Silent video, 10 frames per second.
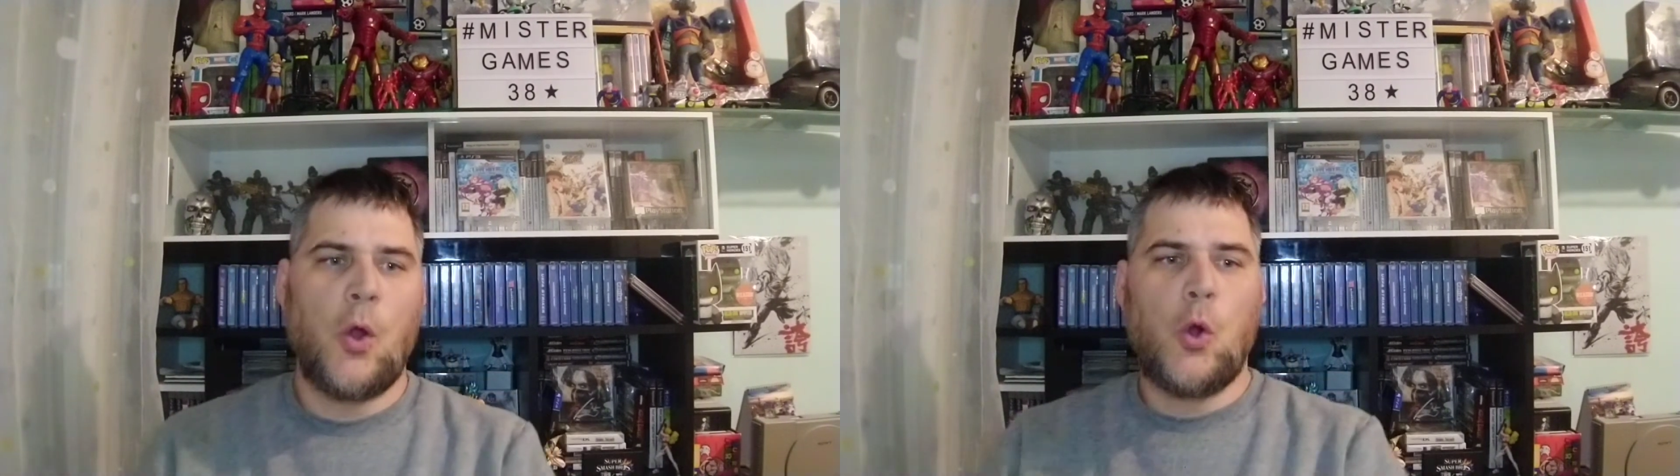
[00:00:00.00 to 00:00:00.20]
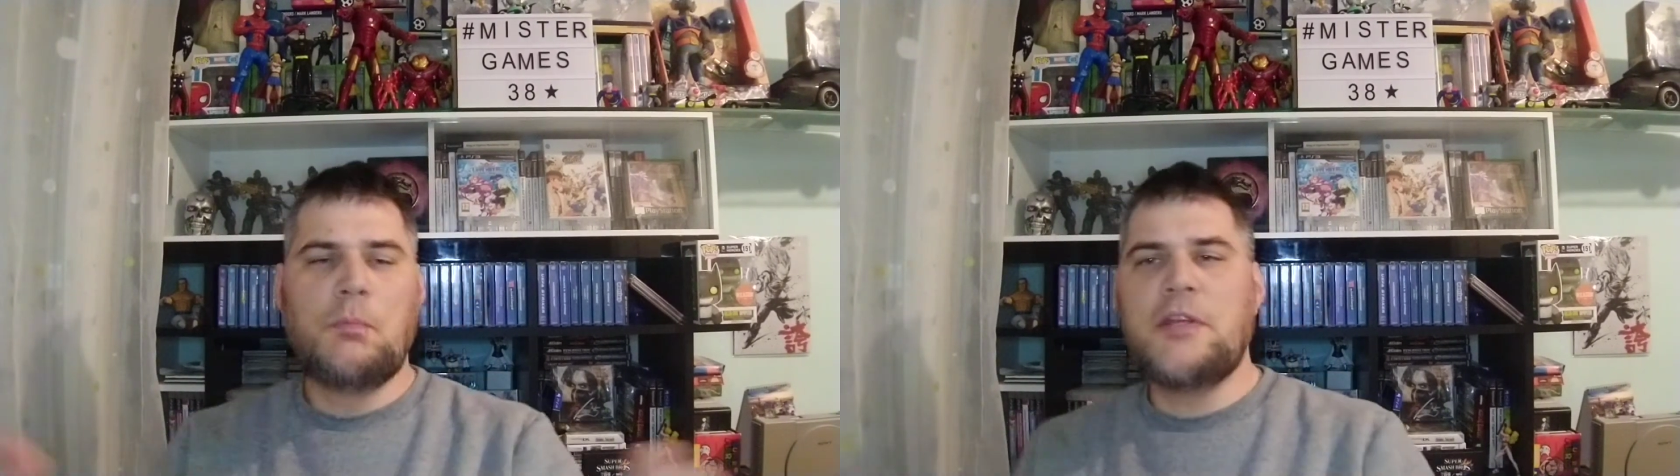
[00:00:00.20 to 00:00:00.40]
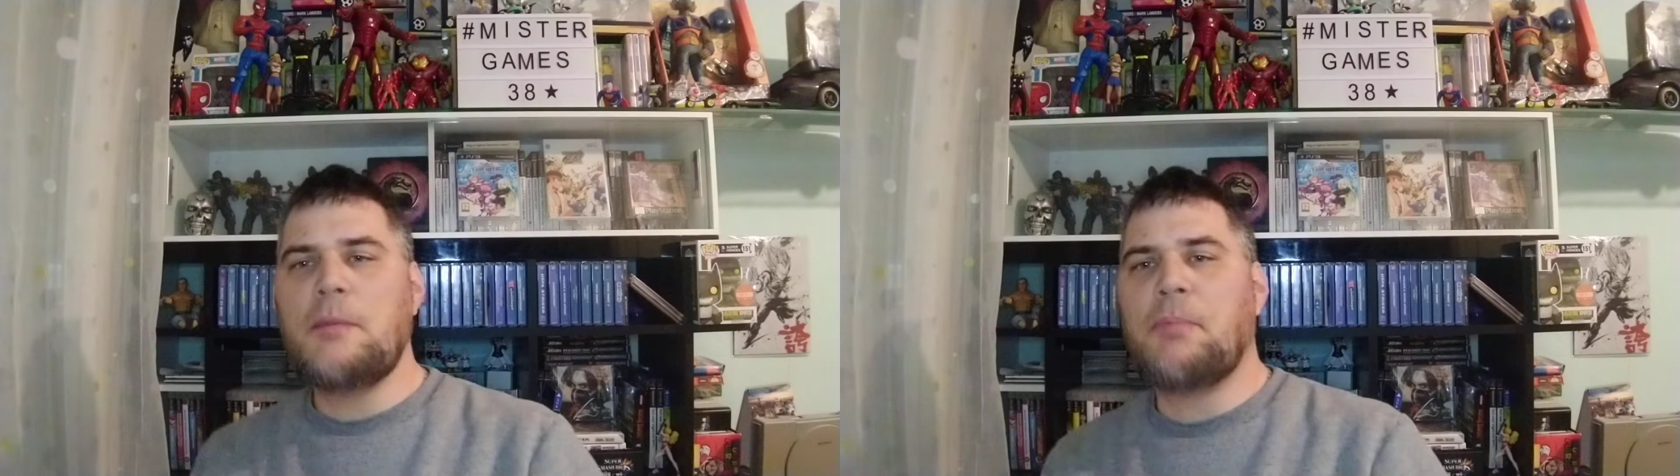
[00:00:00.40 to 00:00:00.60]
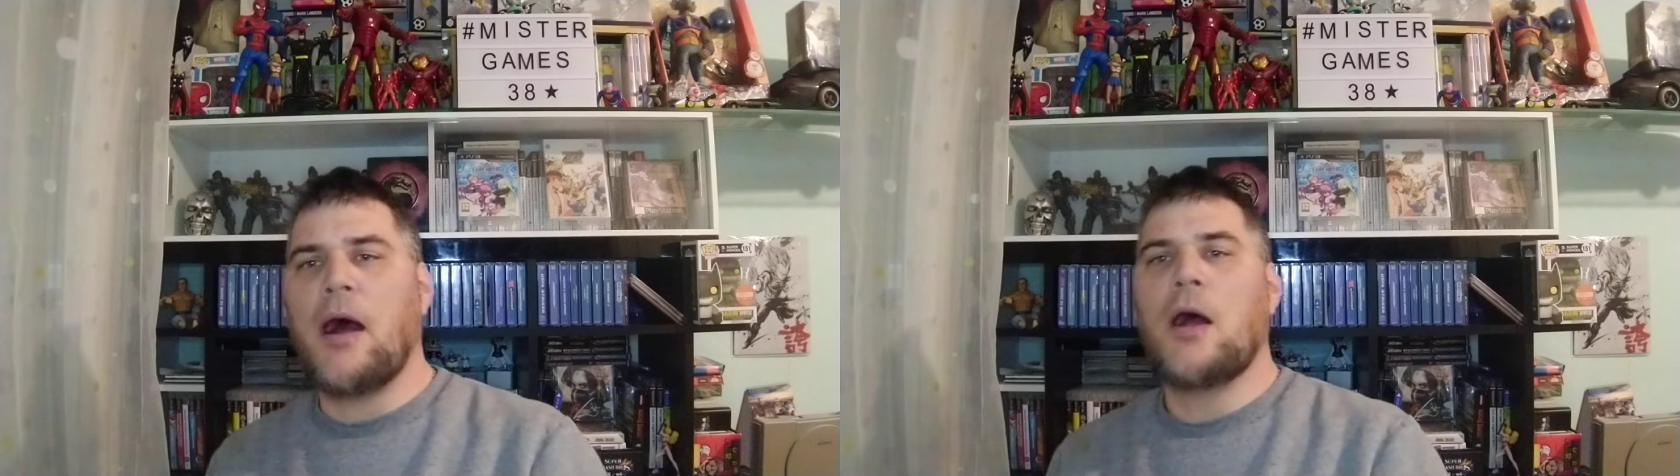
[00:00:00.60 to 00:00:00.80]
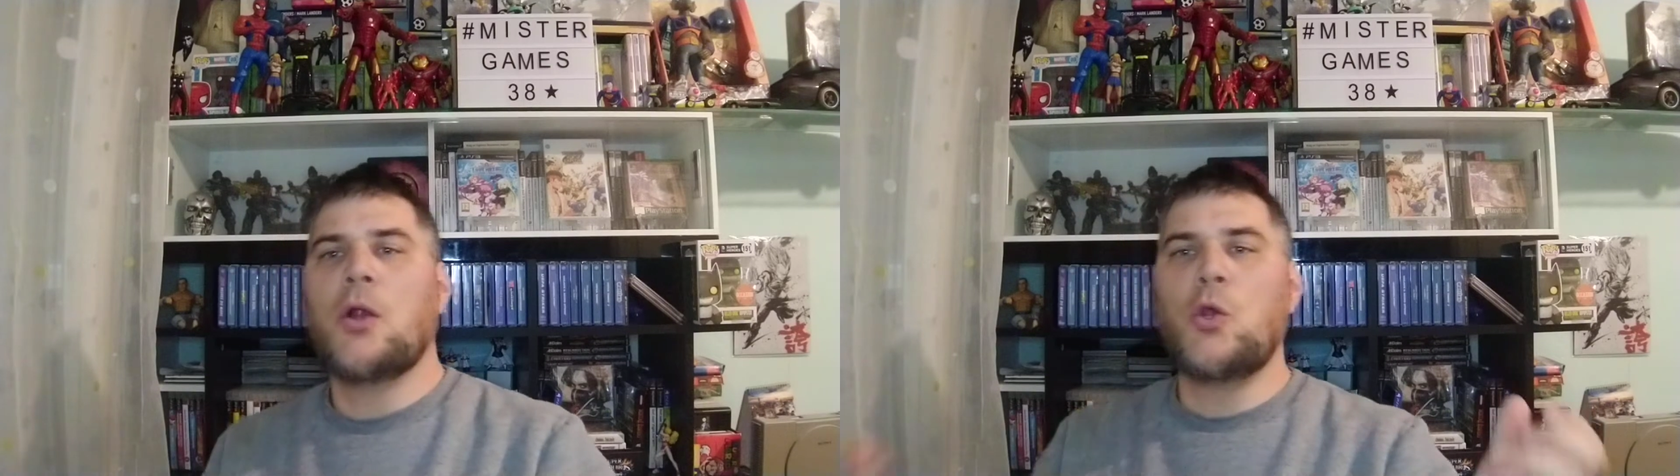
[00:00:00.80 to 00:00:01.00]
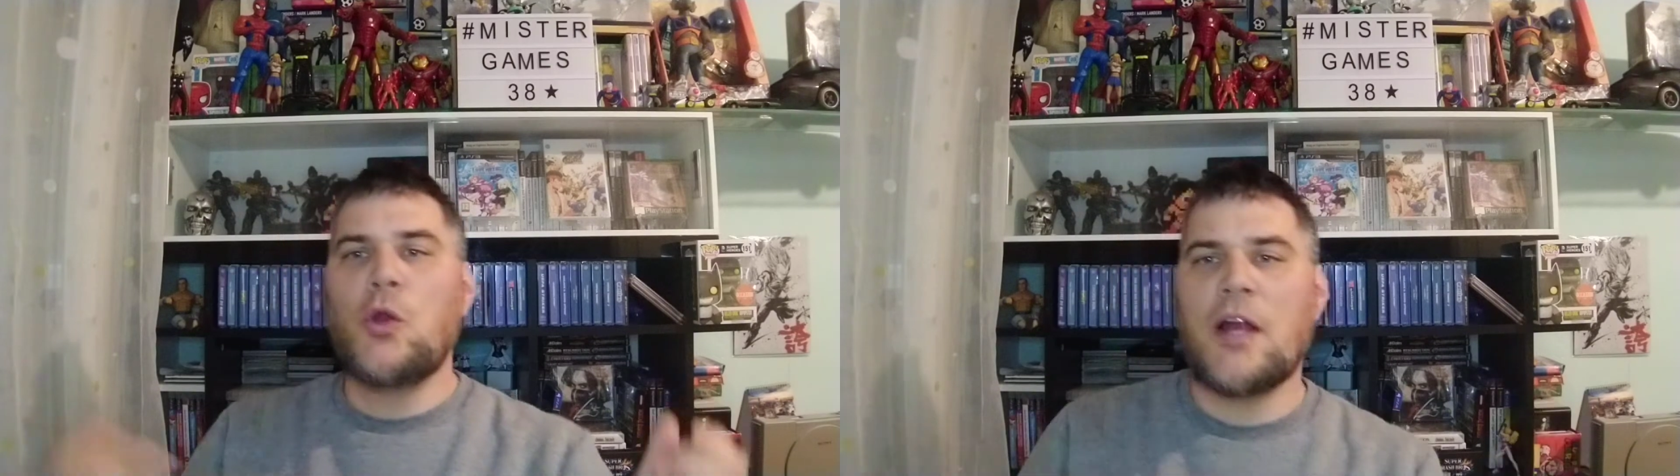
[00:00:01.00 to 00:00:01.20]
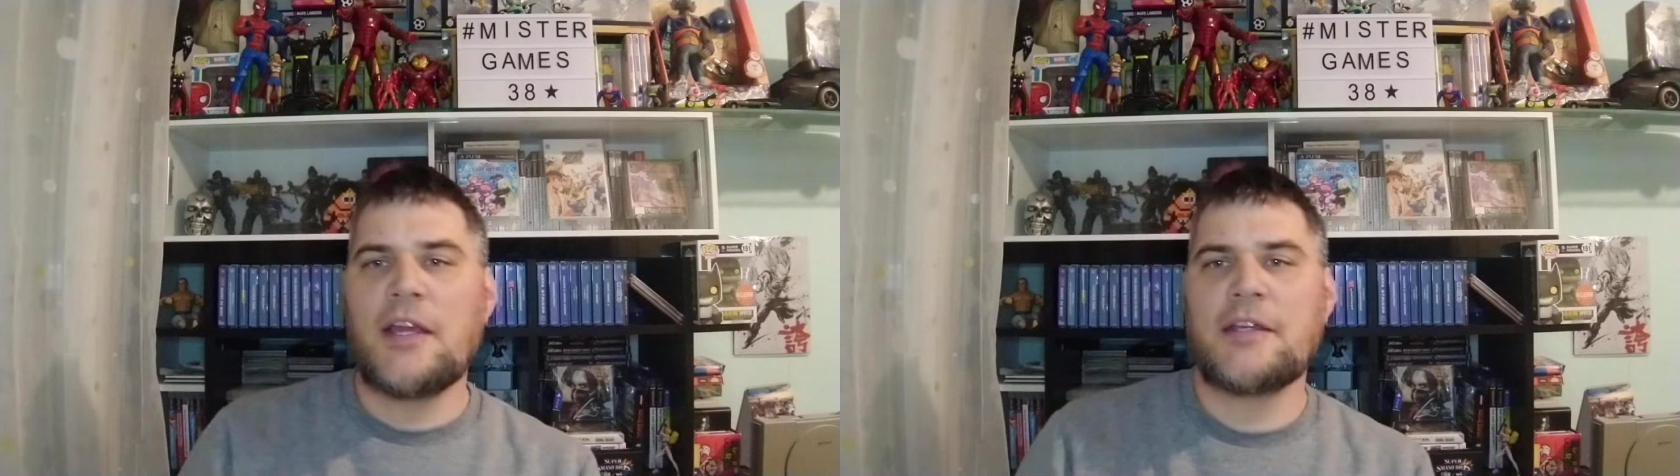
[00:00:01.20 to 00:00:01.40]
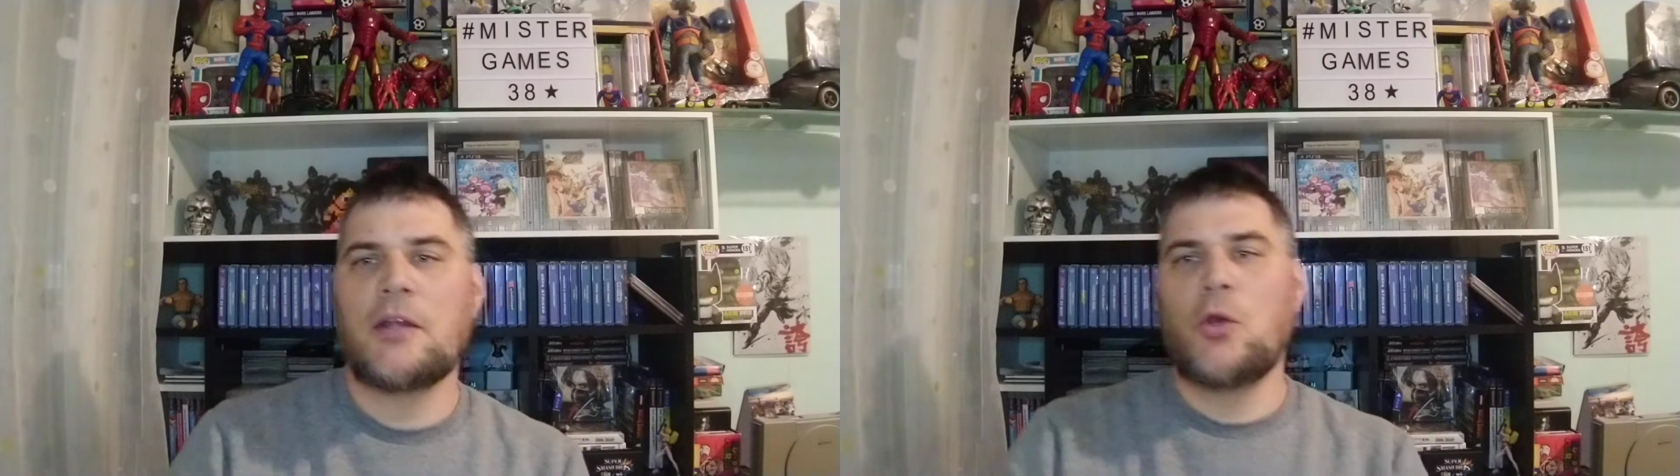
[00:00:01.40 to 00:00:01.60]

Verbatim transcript: n'oubliez pas le like,